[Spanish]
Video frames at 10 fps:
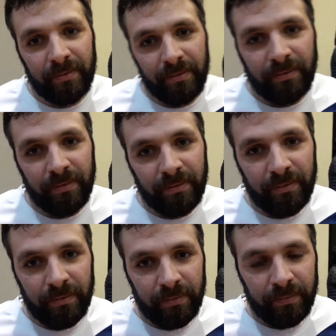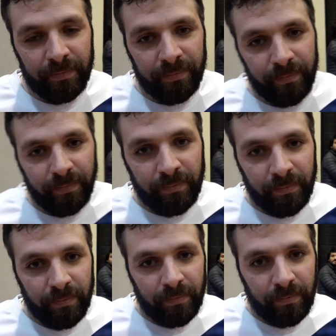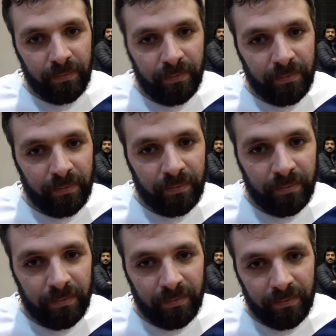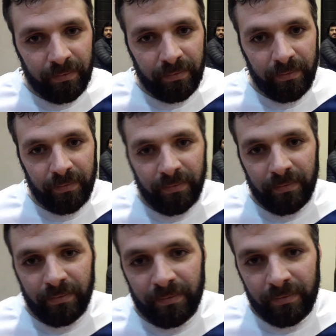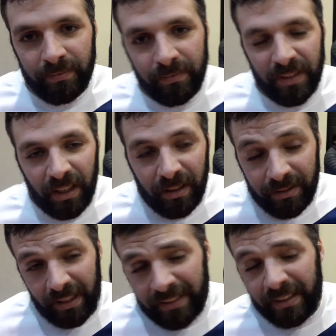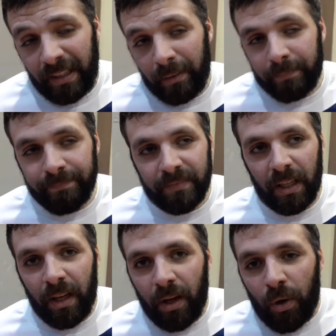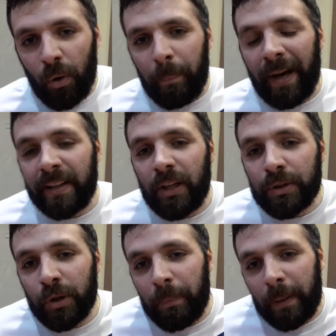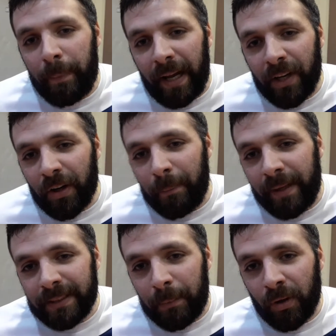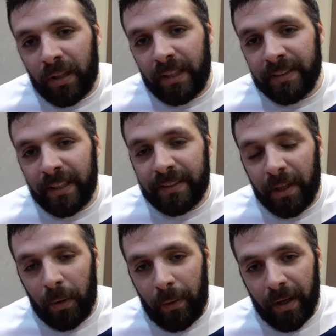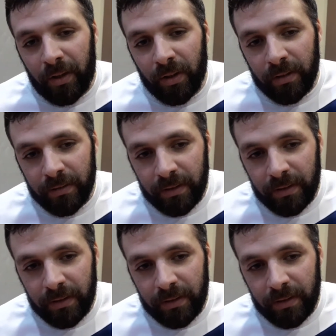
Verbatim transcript: no se pudo, pero el esfuerzo que han hecho es impresionante. Sí, sí, un partido súper parejo que empezamos 15 a 0 abajo.